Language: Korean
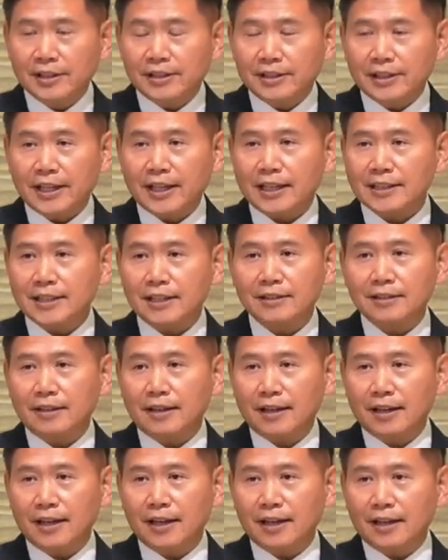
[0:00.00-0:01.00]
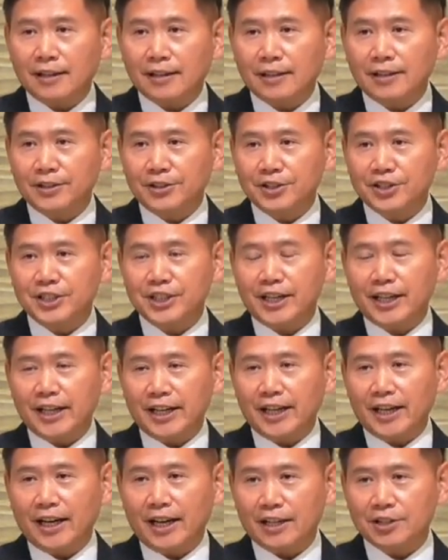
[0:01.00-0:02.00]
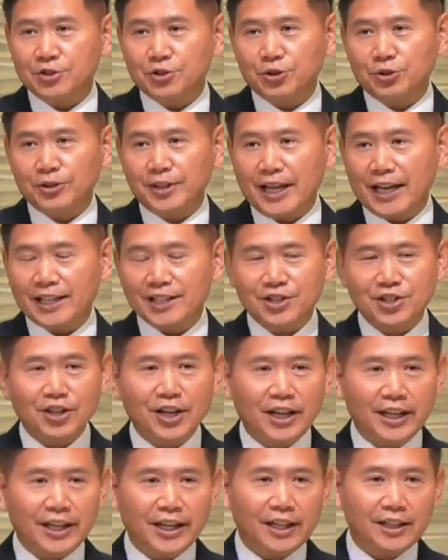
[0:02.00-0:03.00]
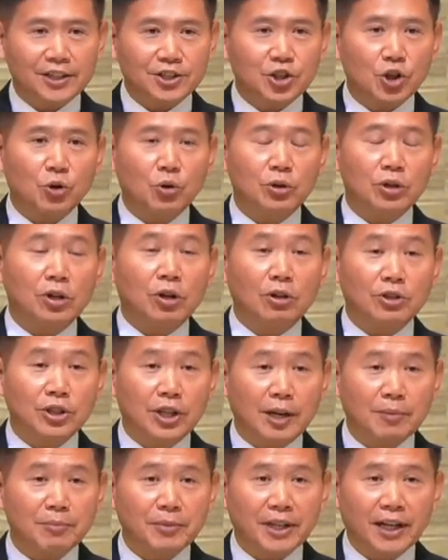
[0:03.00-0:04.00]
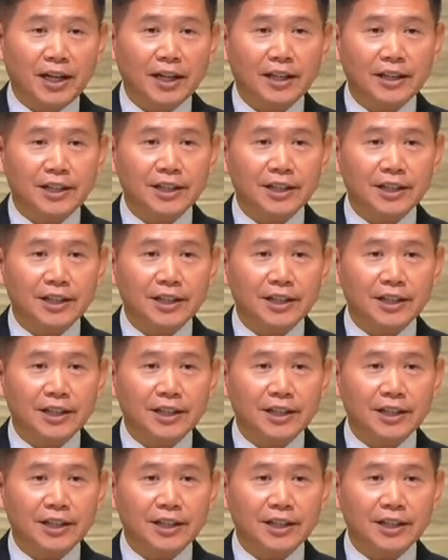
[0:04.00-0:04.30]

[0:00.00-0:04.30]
근데 카산드라가 이런 지하에 아주 냉정하게 그 청혼을 거절합니다.